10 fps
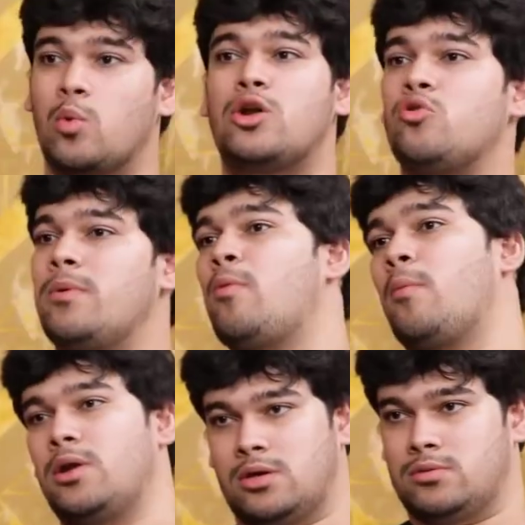एनी वन टू बी
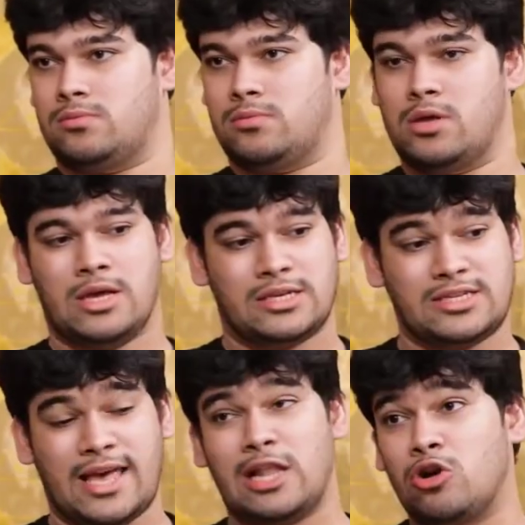पॉपुलर
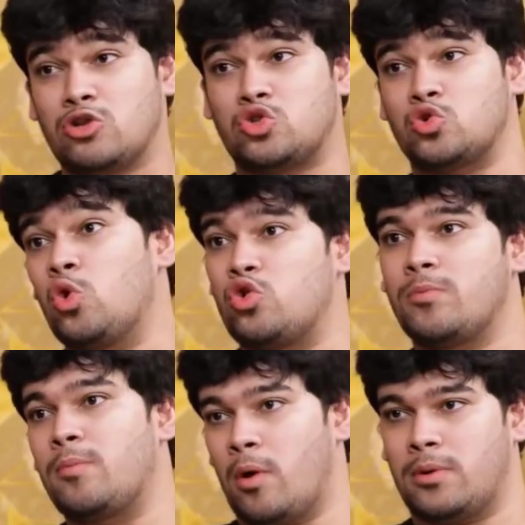सेल योर सोल
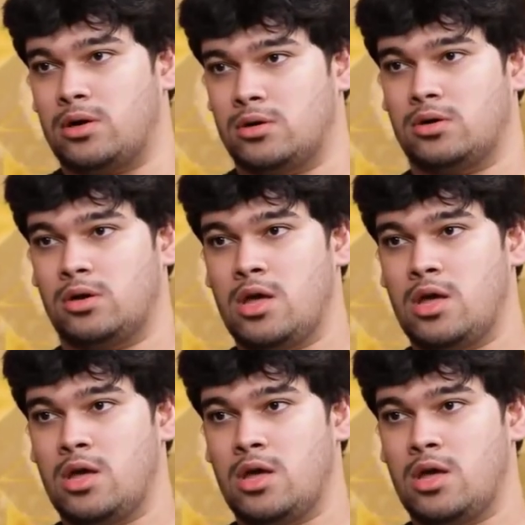टू बी पॉपुलर